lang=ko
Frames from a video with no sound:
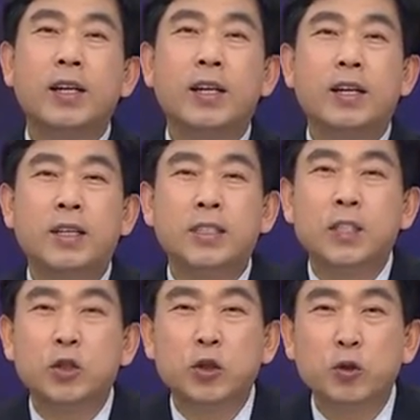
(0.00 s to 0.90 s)
아,
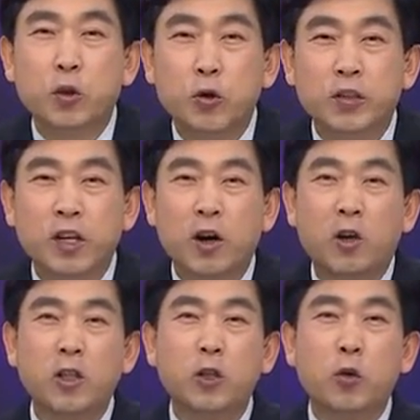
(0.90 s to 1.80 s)
지구촌 곳곳에
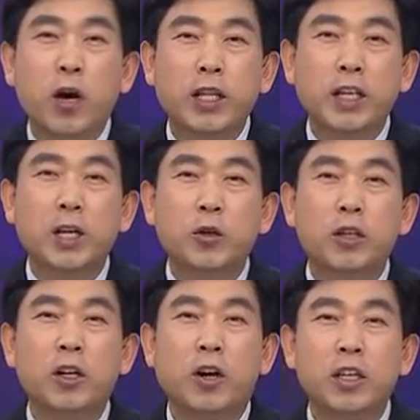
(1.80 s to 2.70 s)
어려운 환경에
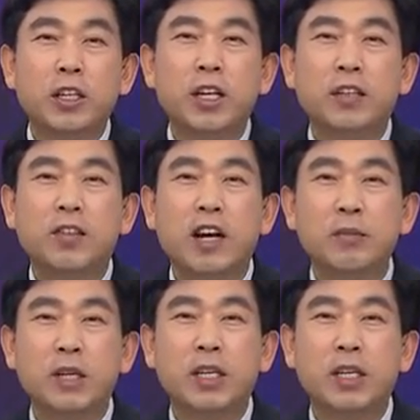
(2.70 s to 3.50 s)
놓인 어린이들의 삶이